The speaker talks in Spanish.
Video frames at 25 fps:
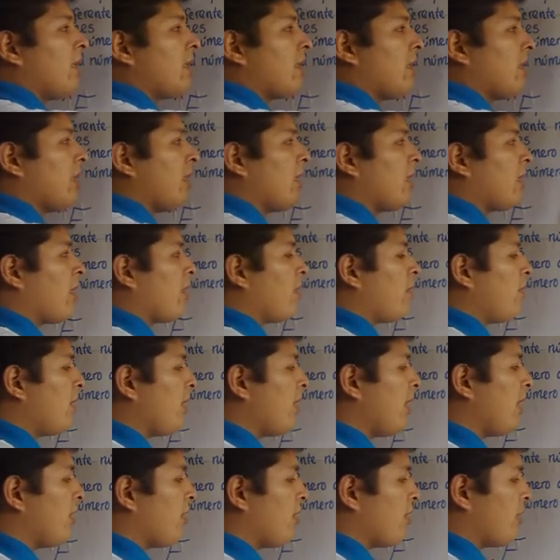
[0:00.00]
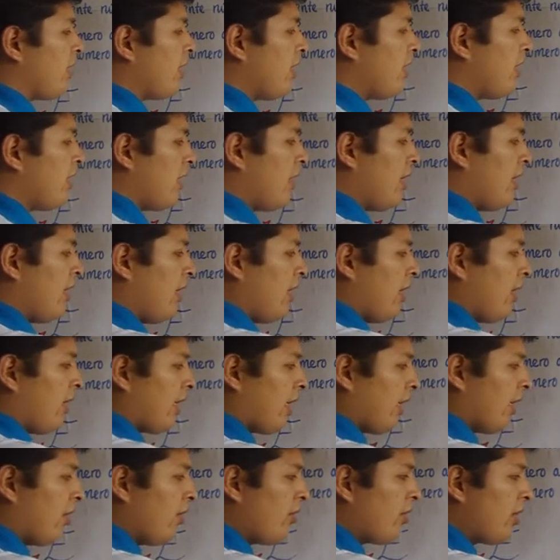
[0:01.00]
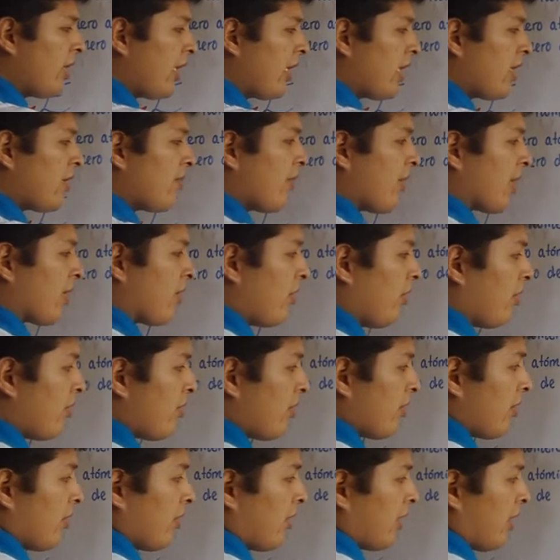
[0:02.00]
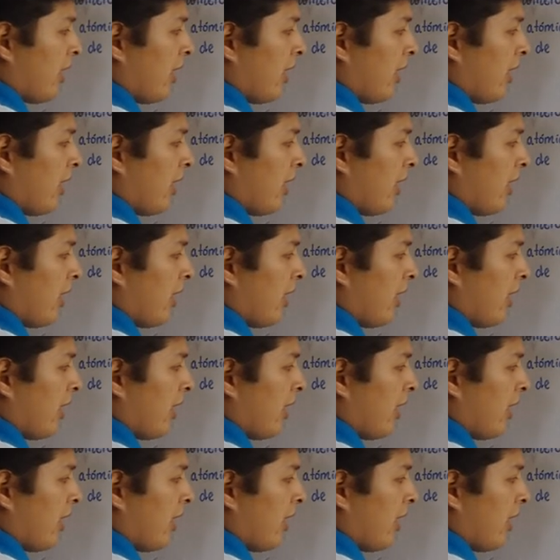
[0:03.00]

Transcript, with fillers: Se tiene que cumplir entonces que 2x más 2